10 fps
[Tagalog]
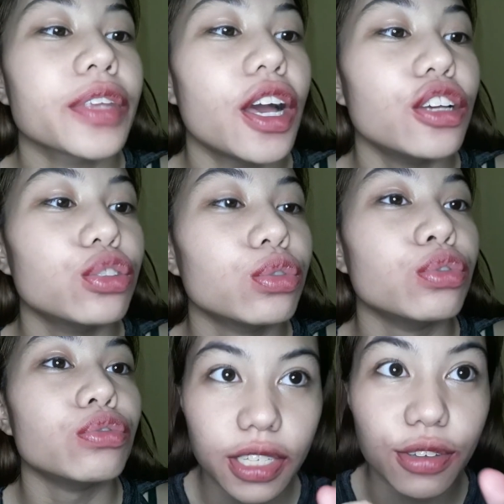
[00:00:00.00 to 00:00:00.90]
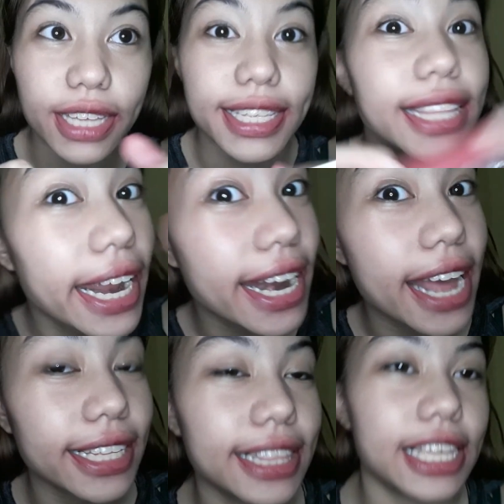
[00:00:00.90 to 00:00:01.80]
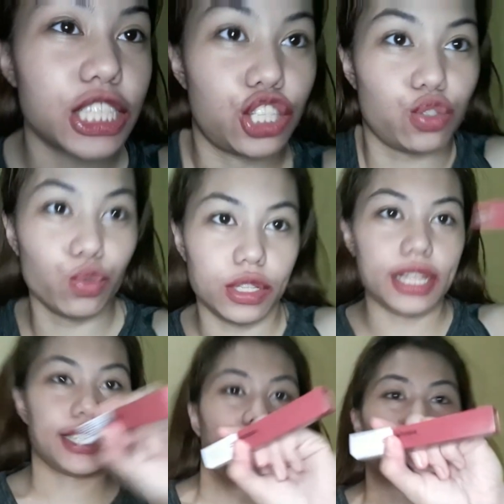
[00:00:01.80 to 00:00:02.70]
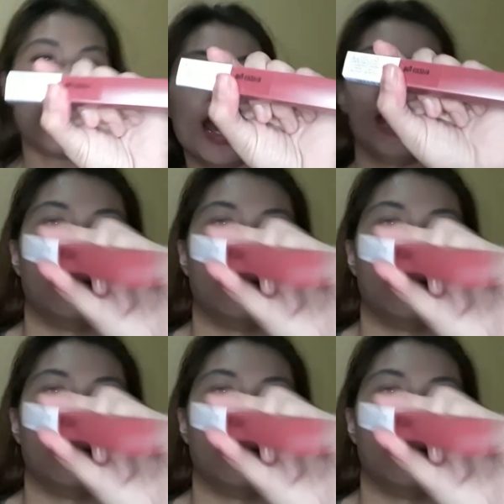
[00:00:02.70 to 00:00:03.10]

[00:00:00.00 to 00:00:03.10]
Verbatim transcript: Ayun. So guys, try na natin. Let's do, let's try.